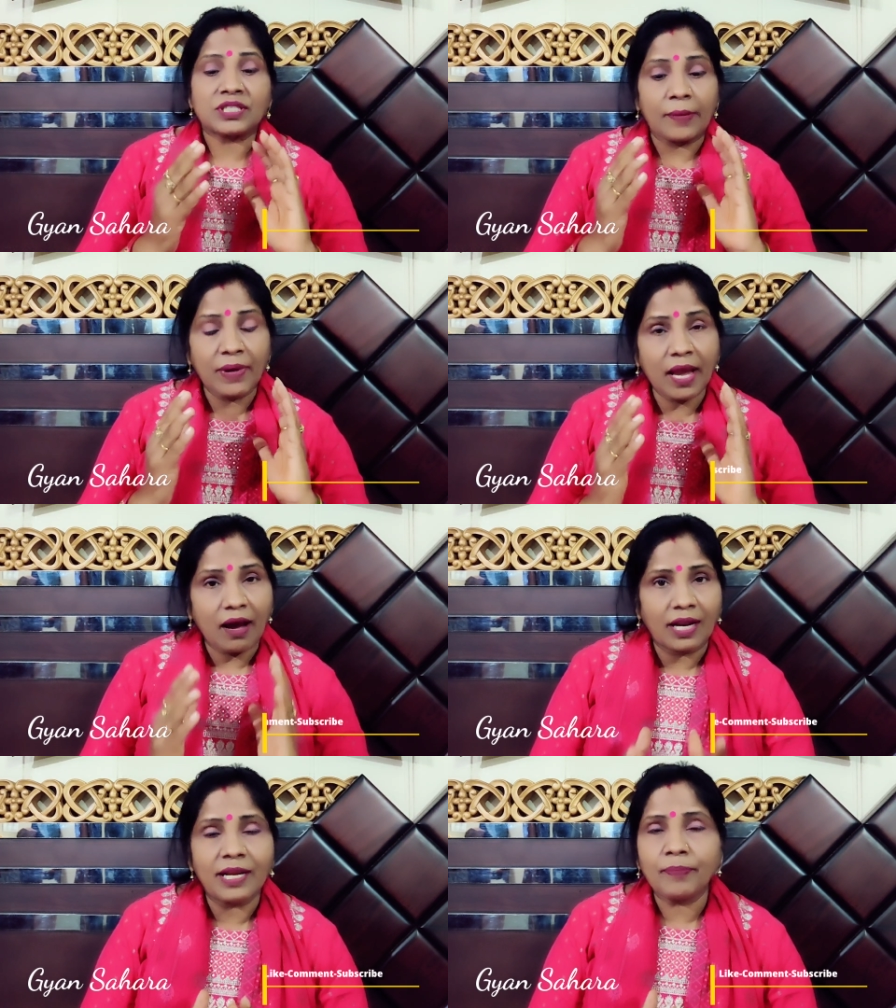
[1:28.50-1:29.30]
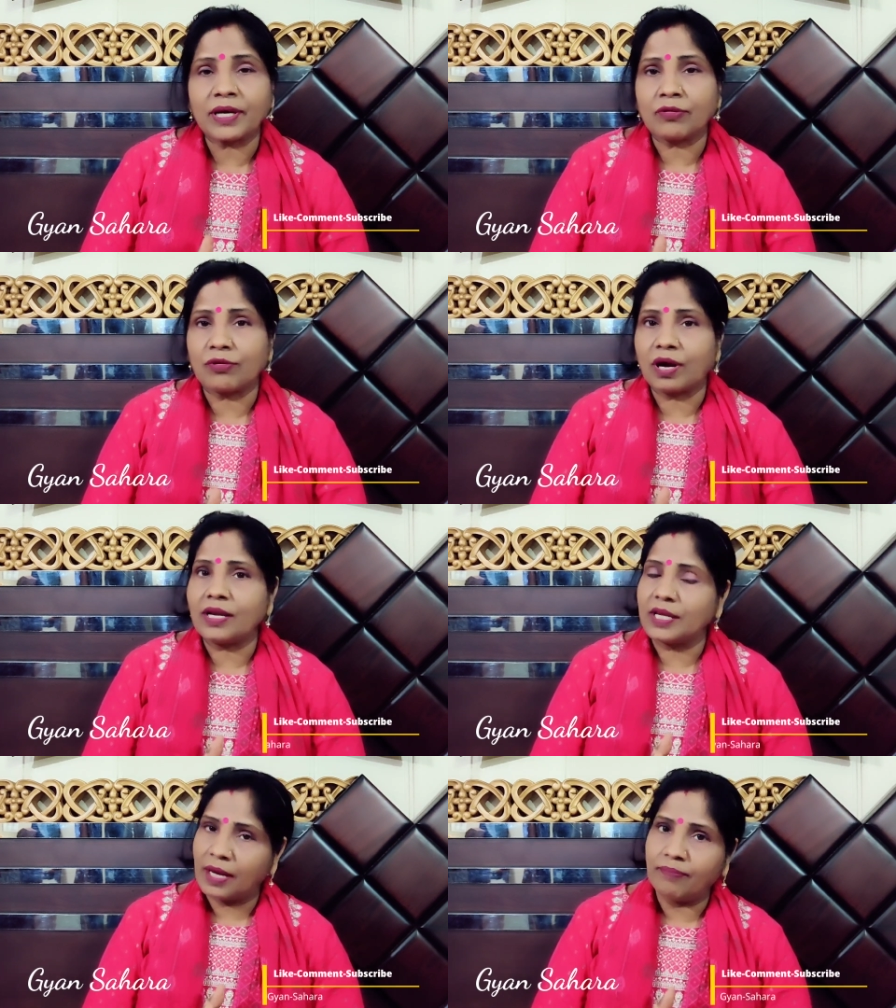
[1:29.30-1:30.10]
समय आने पर होगा
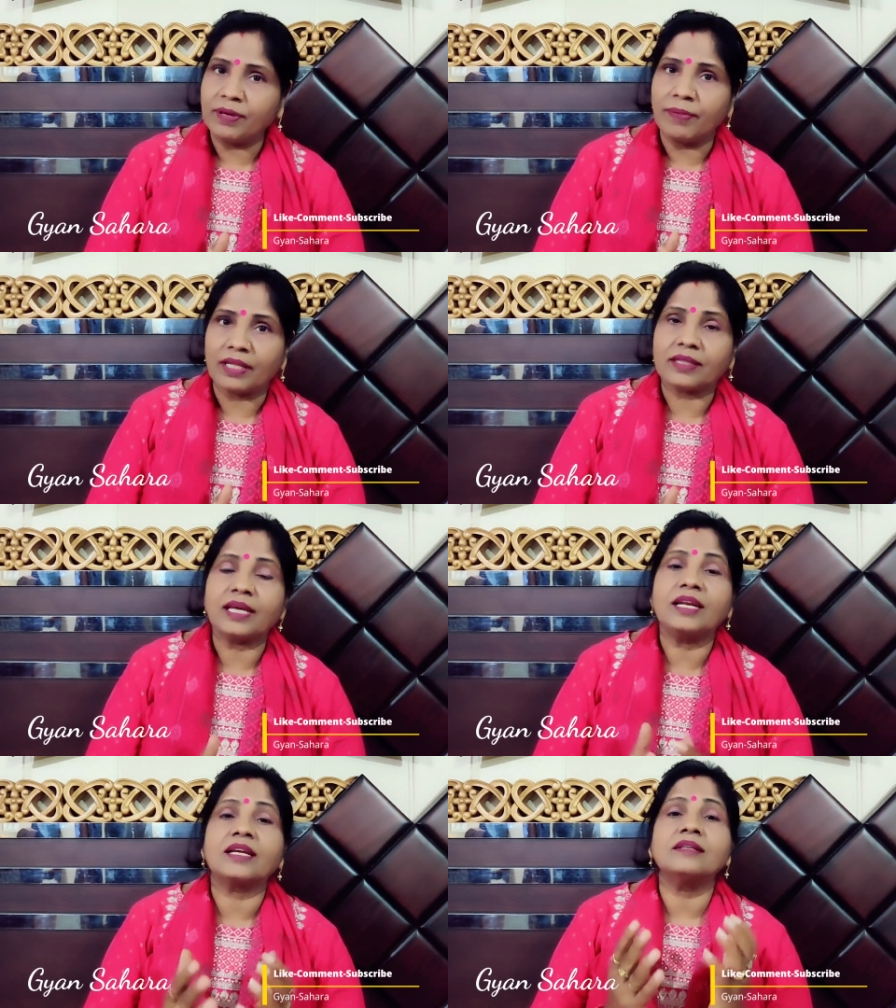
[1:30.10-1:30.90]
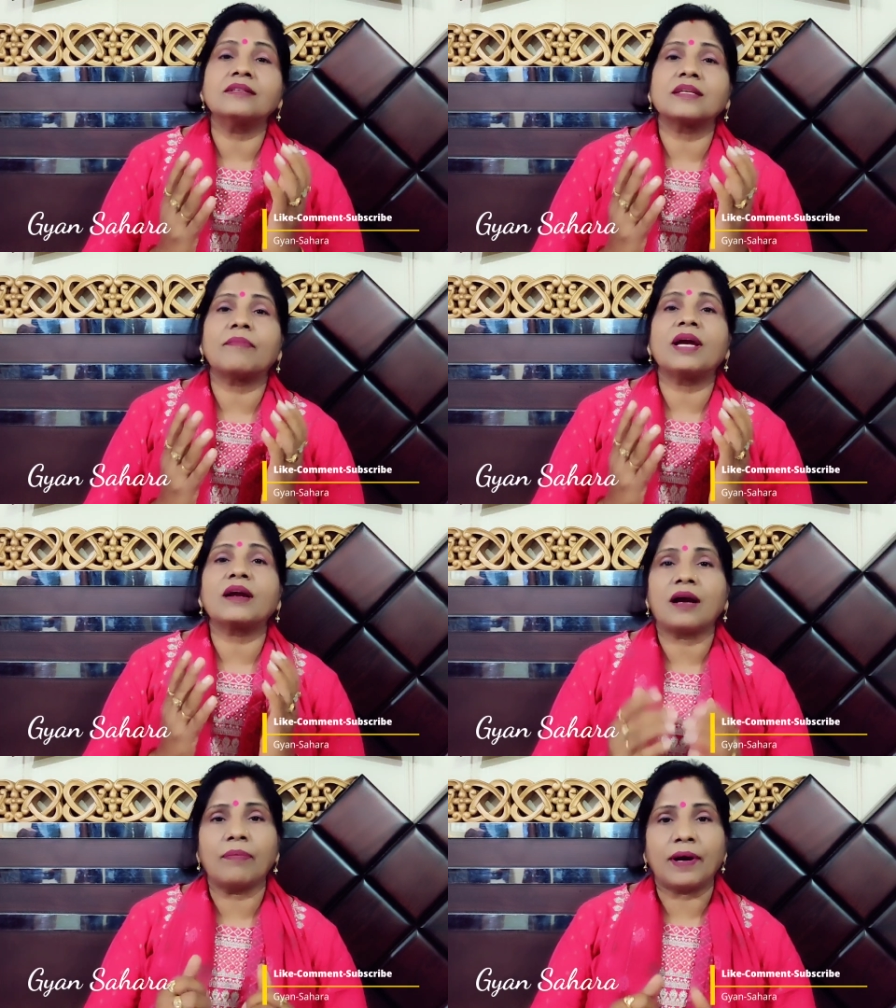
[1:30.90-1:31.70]
ये हम भी मानते हैं लेकिन
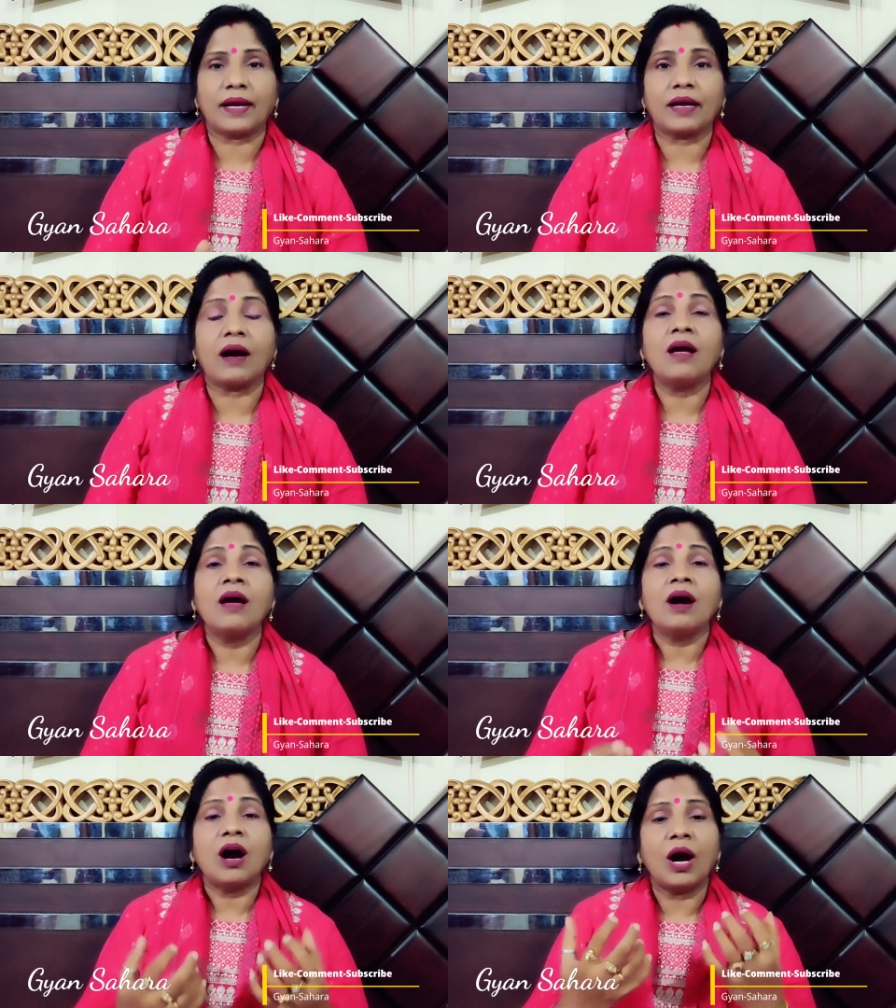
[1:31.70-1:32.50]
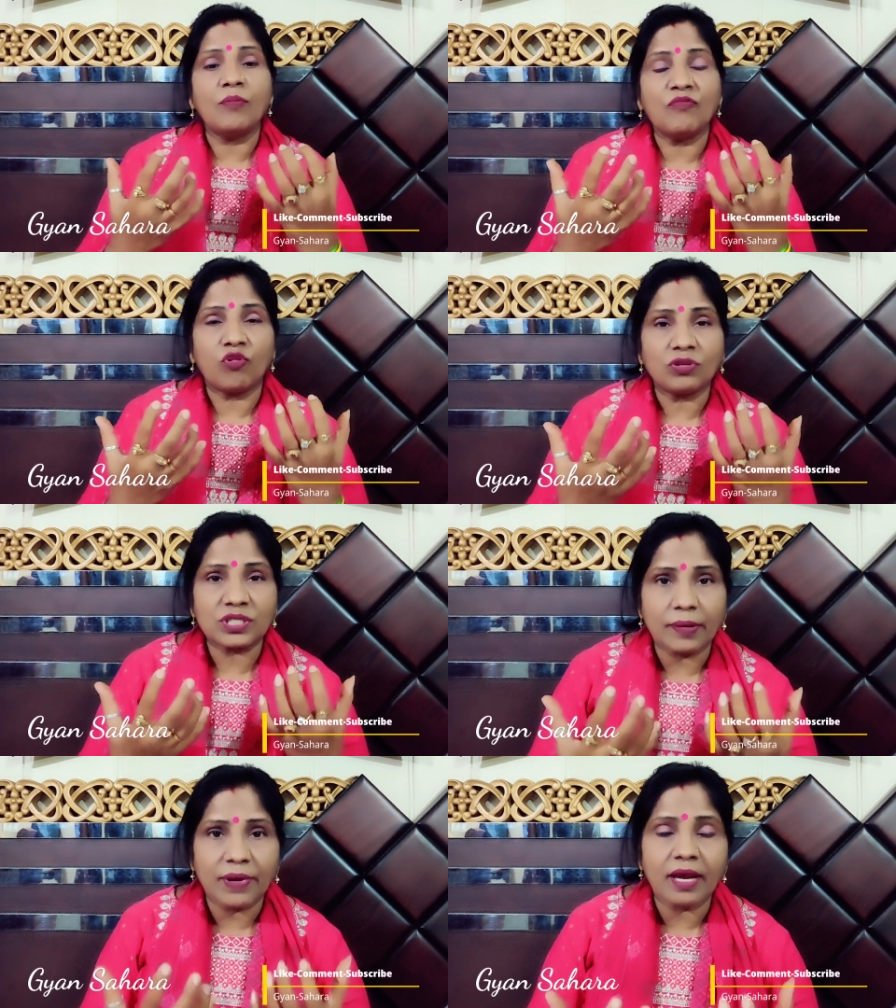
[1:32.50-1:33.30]
समय कब आएगा हम वो
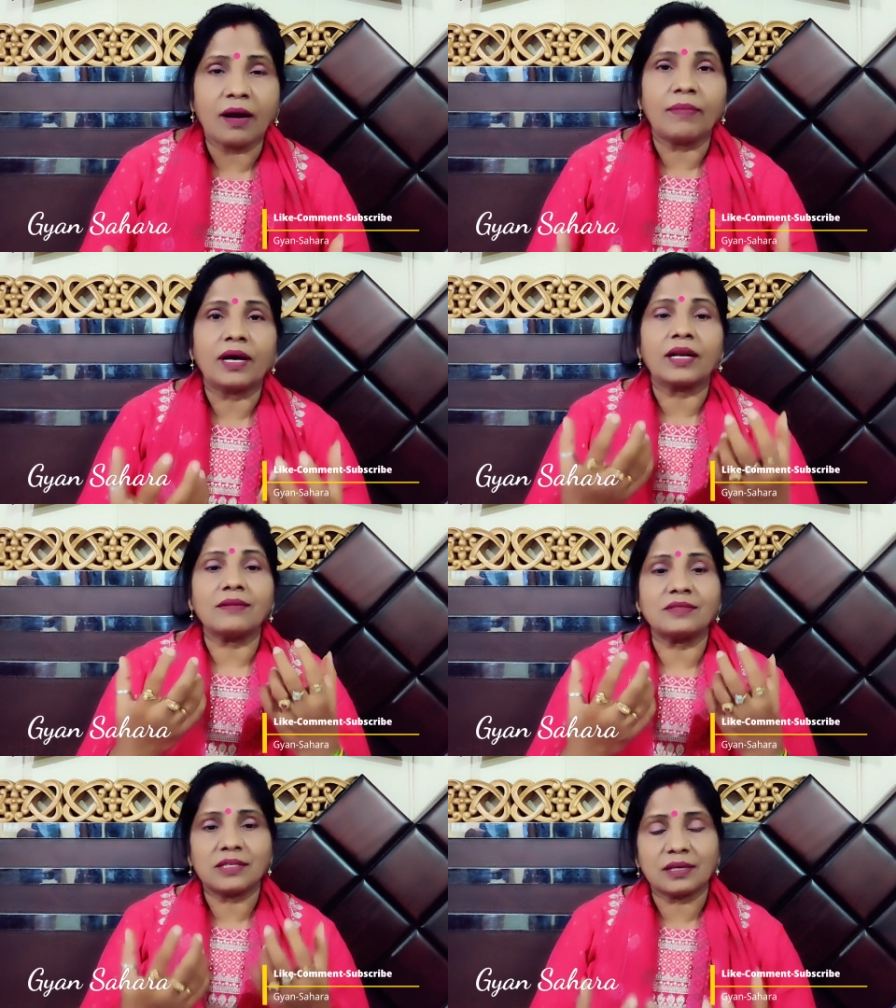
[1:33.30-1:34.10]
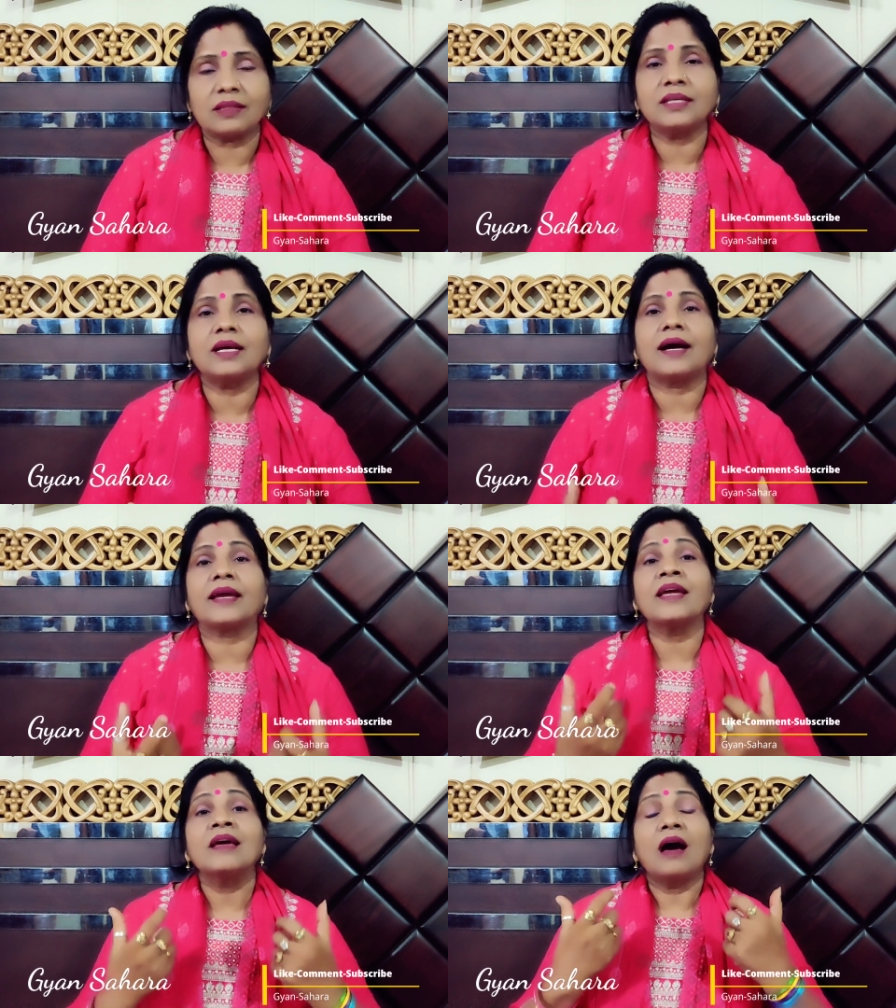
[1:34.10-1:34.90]
समय हमारा जल्दी आए